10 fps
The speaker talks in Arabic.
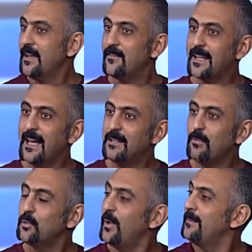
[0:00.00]
فكان
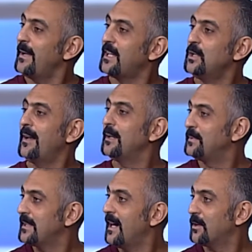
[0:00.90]
الموضوع أنا بحكي لهم على
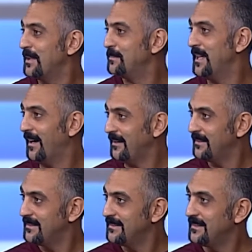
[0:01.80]
الابتكار والإبداع
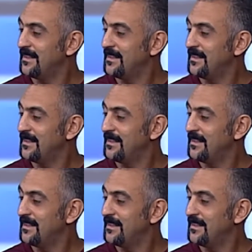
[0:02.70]
حلو